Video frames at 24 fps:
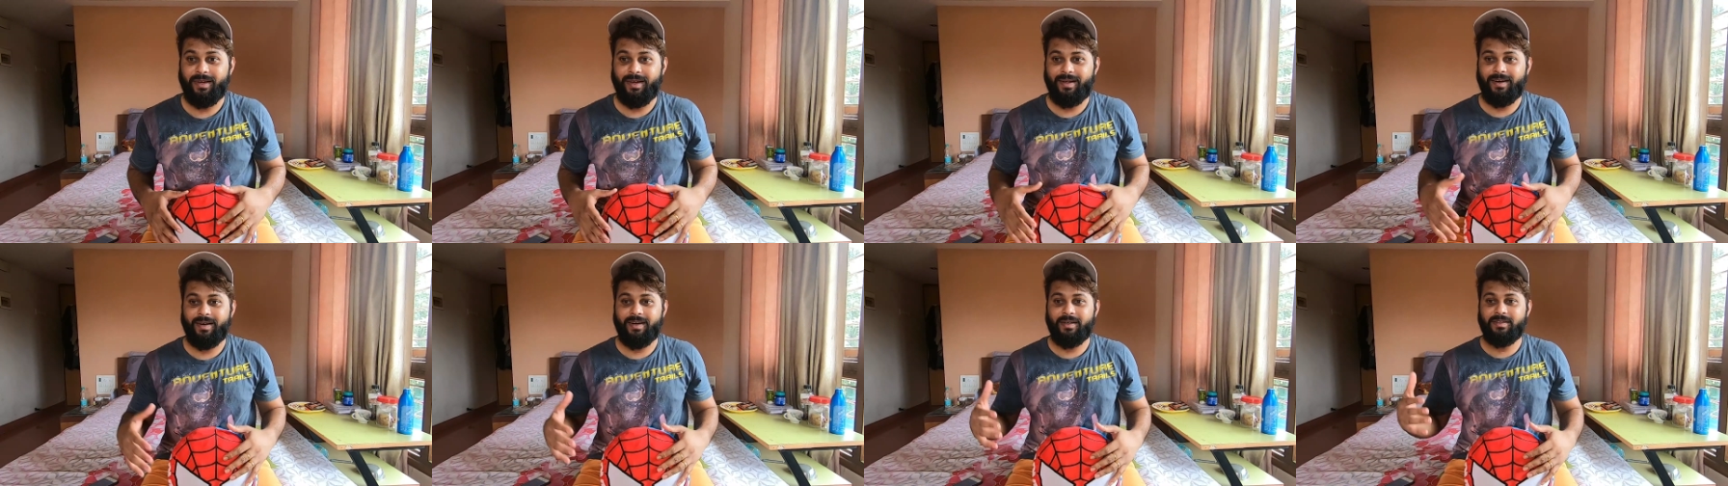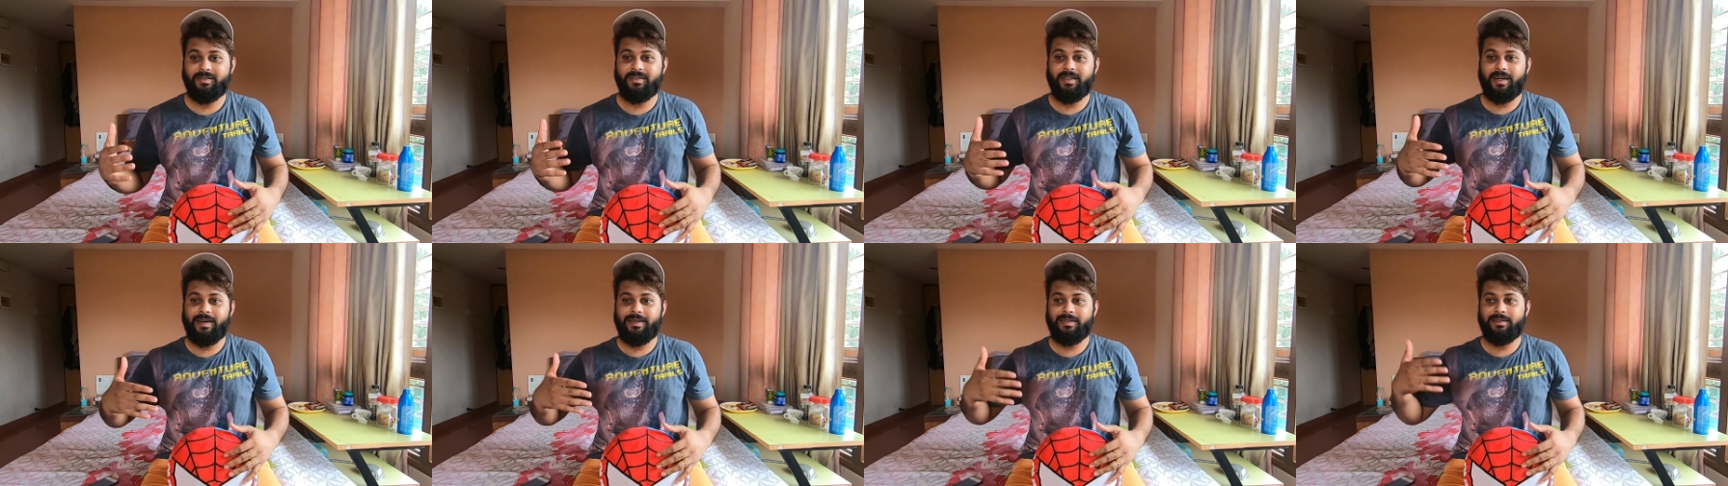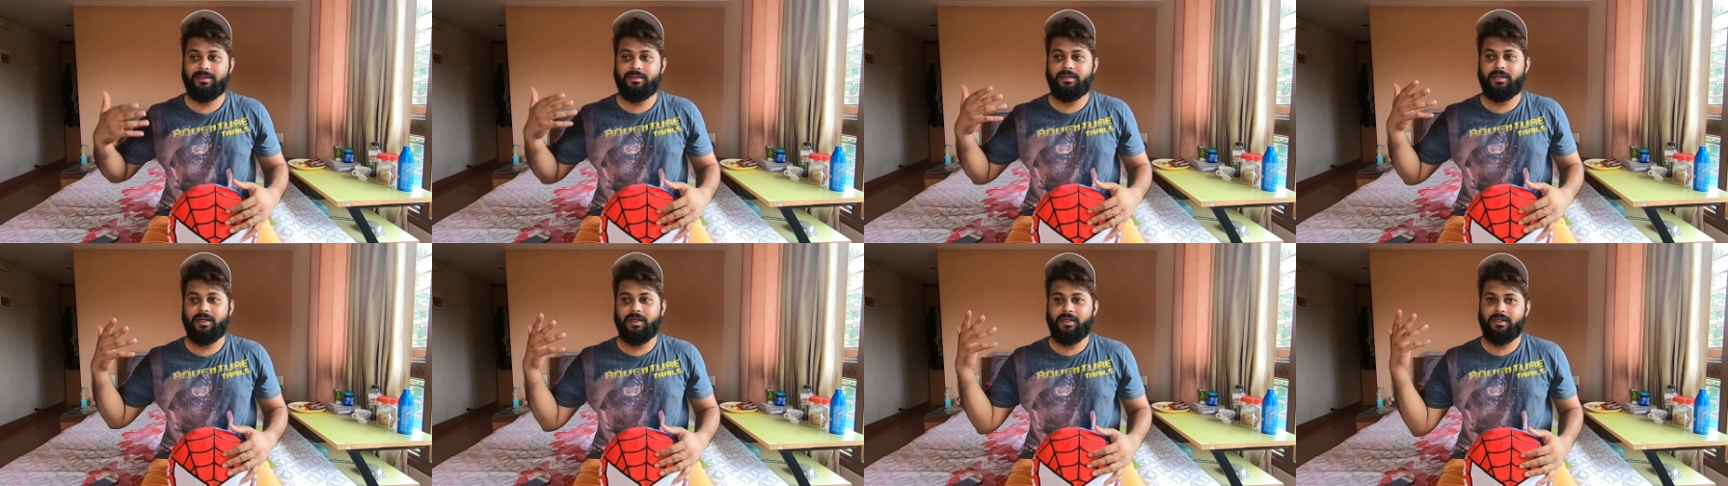
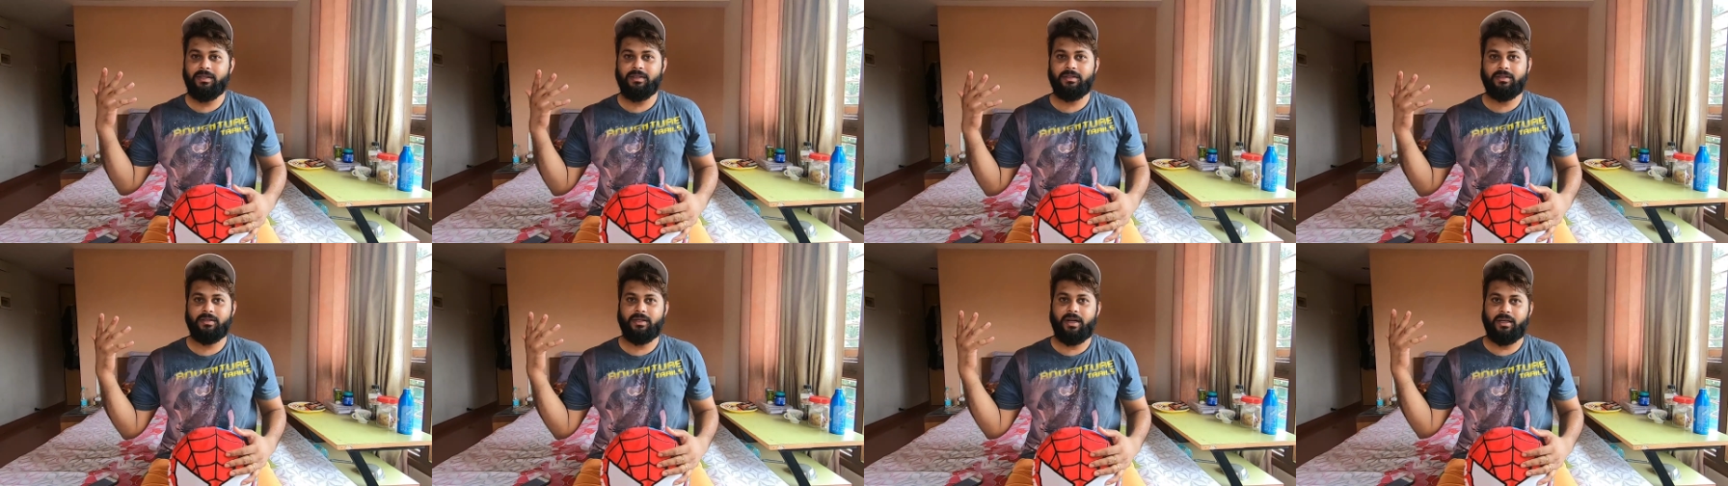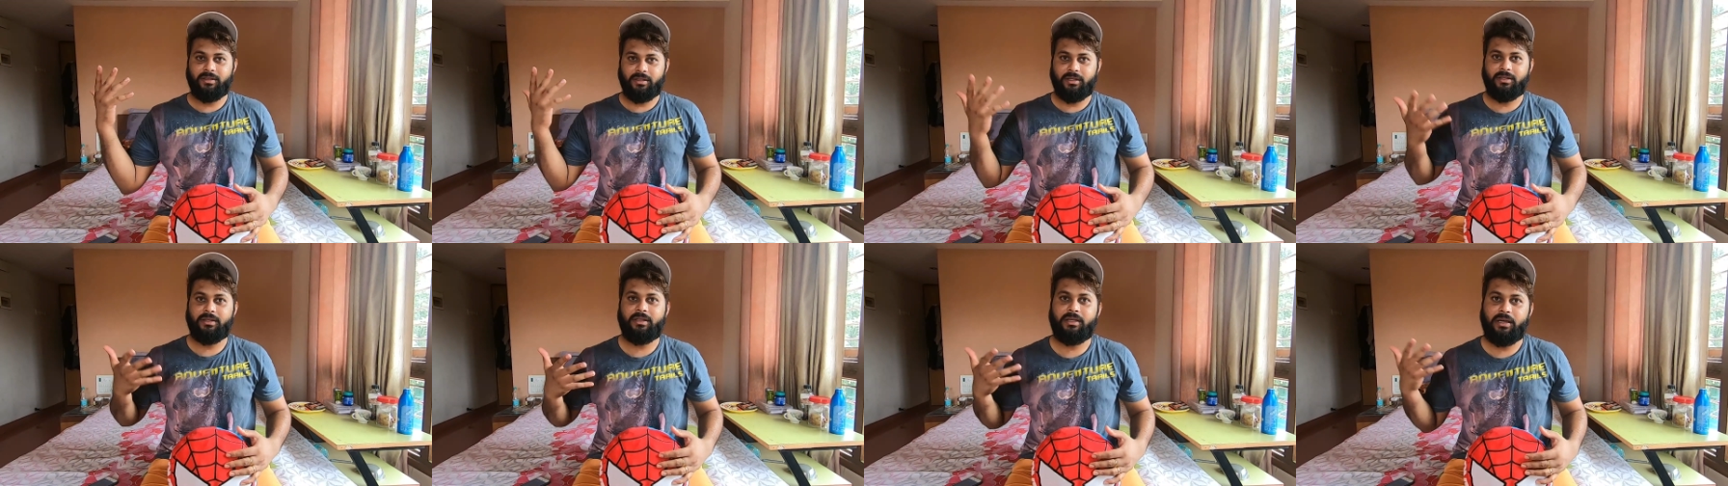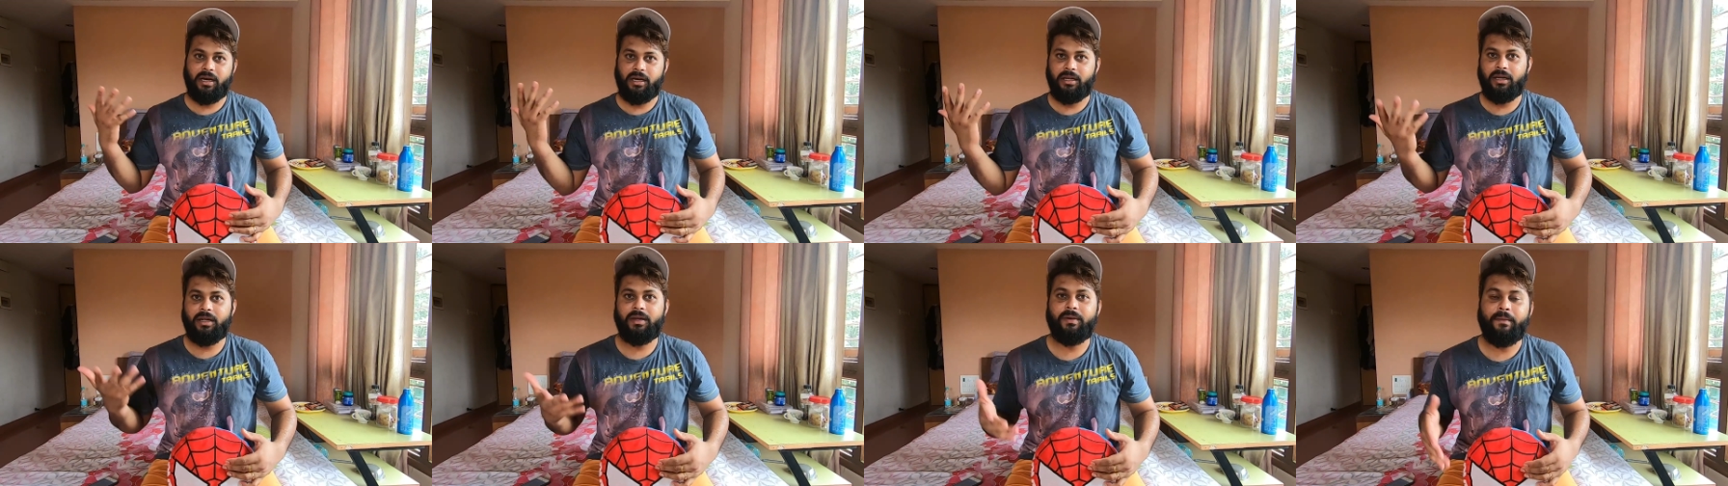एनर्जाइज नहीं आता
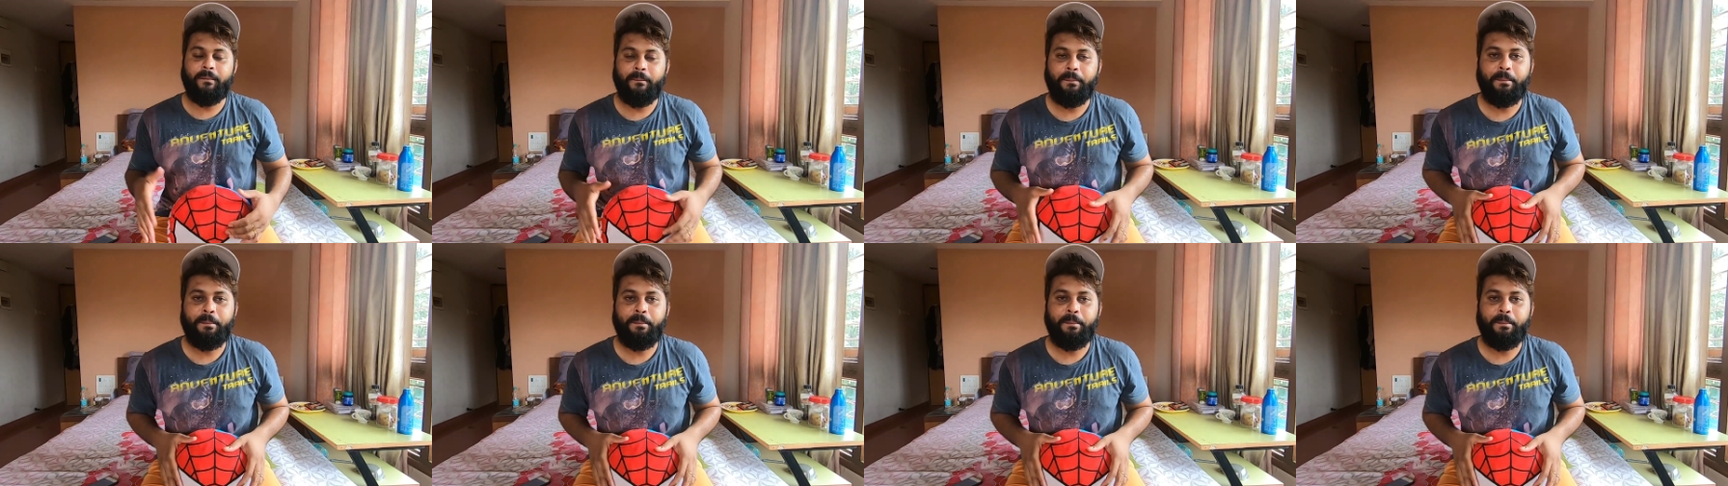दिखाना